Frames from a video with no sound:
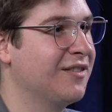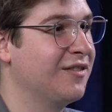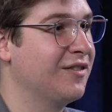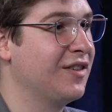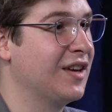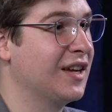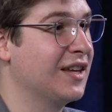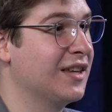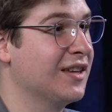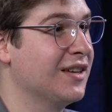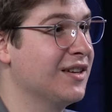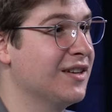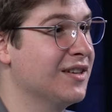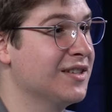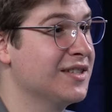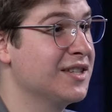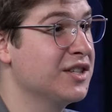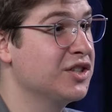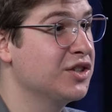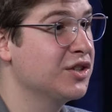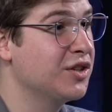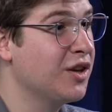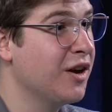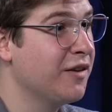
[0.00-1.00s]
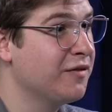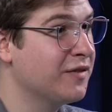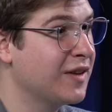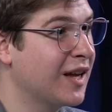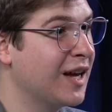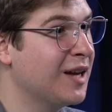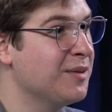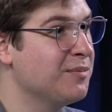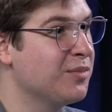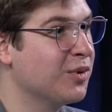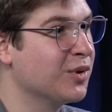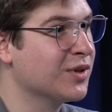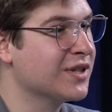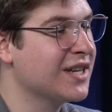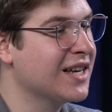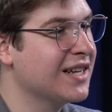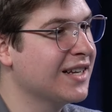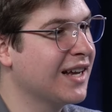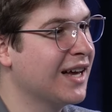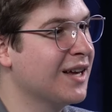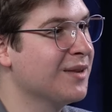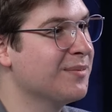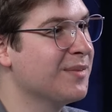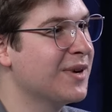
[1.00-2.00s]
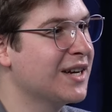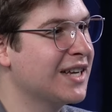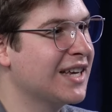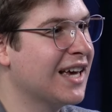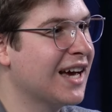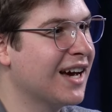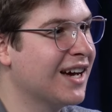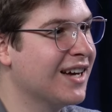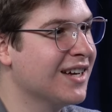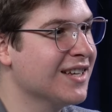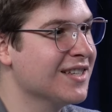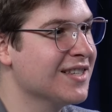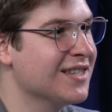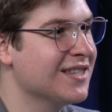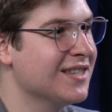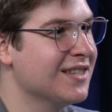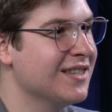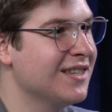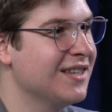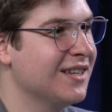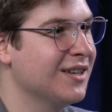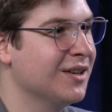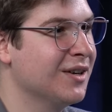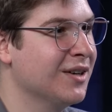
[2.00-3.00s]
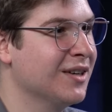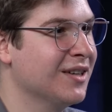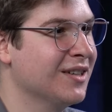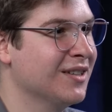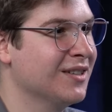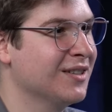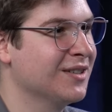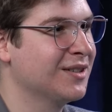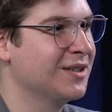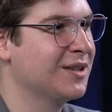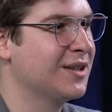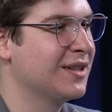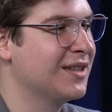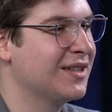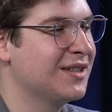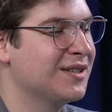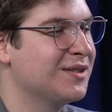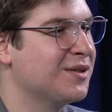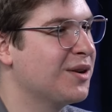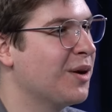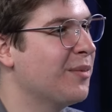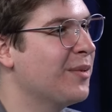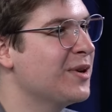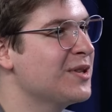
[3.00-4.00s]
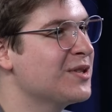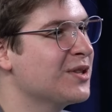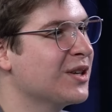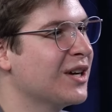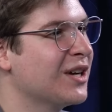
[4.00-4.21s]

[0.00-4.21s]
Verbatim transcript: Fait que si je t'offre 30% de rendement garanti, euh, comment tu